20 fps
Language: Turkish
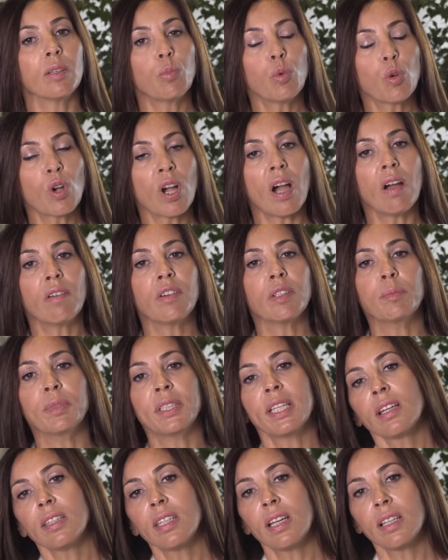bu kavramı
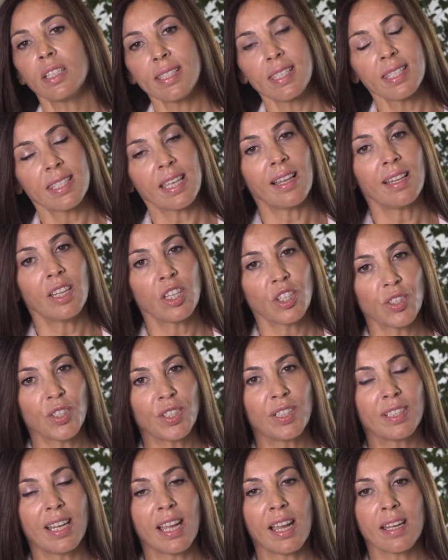ne kadar
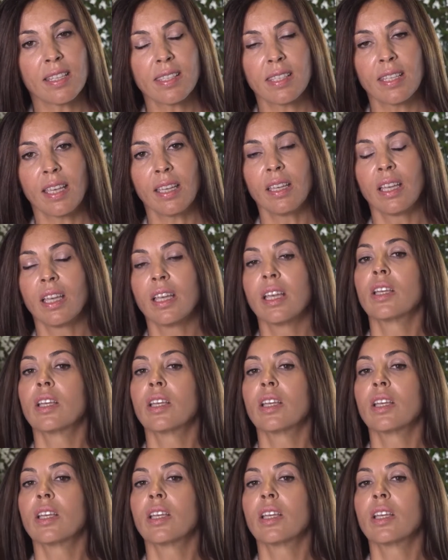isterleştirirlerse